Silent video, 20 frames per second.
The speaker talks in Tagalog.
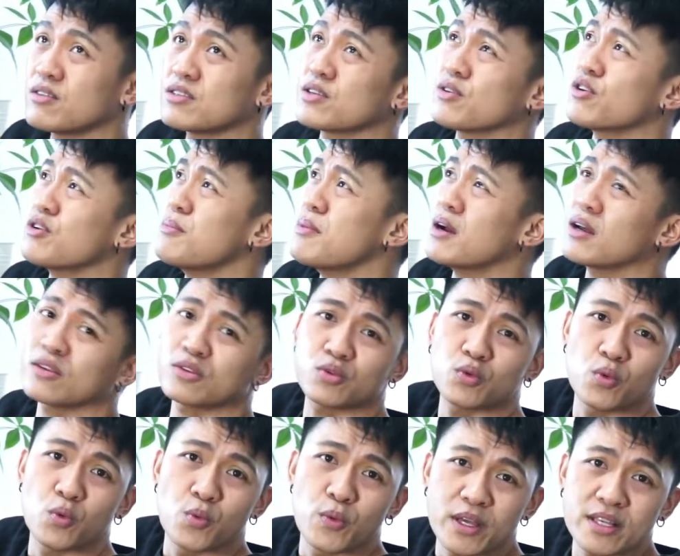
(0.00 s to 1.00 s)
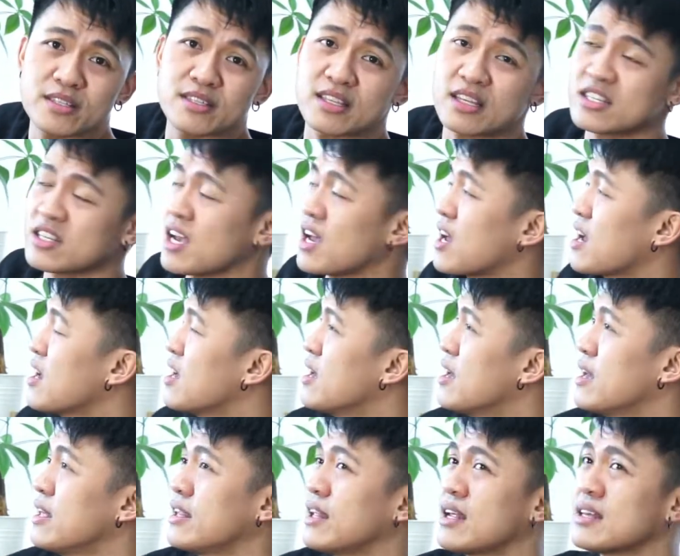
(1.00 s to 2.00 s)
siguro mga 2 weeks na siya
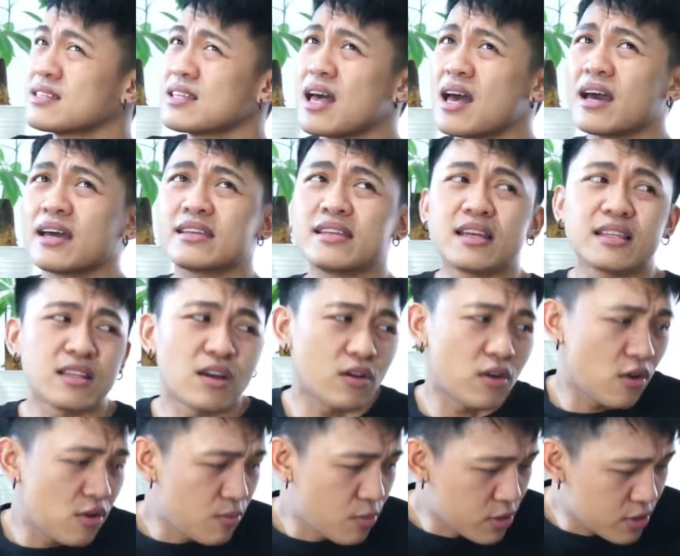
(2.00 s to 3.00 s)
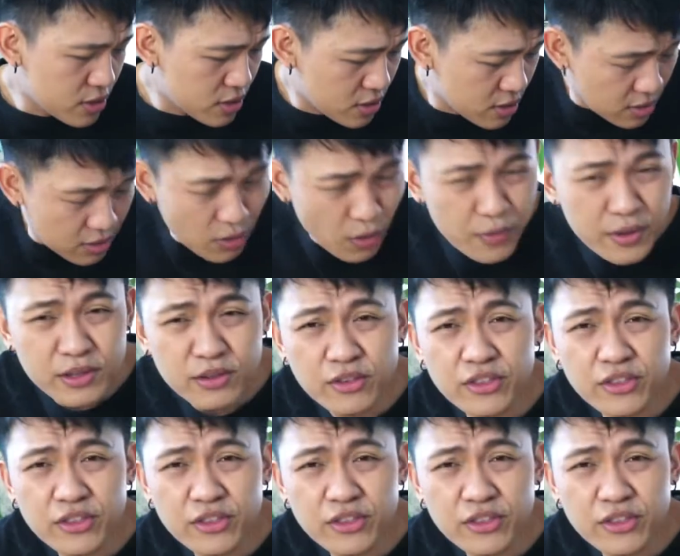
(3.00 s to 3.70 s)
na nasa akin yata or almost going to